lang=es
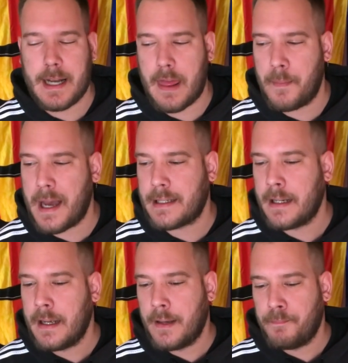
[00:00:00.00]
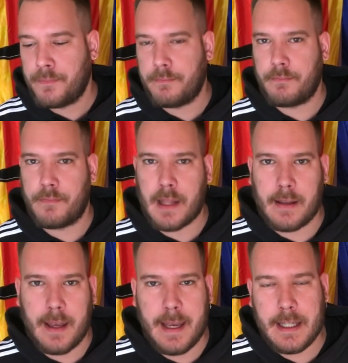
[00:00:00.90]
Además, Mm,
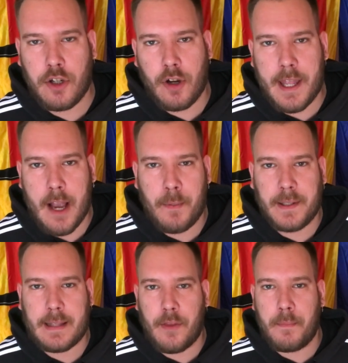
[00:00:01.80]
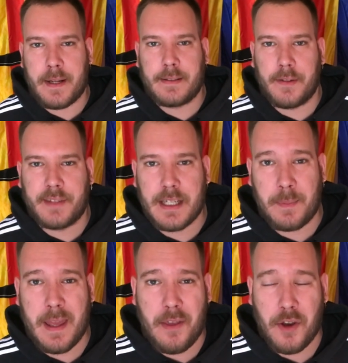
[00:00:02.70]
es lo que ya he comentado en bastantes
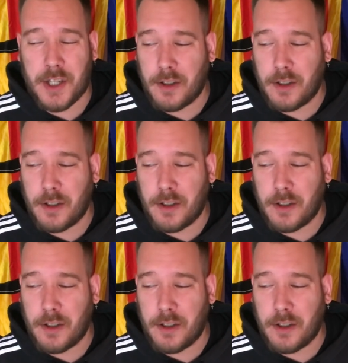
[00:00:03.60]
vídeos.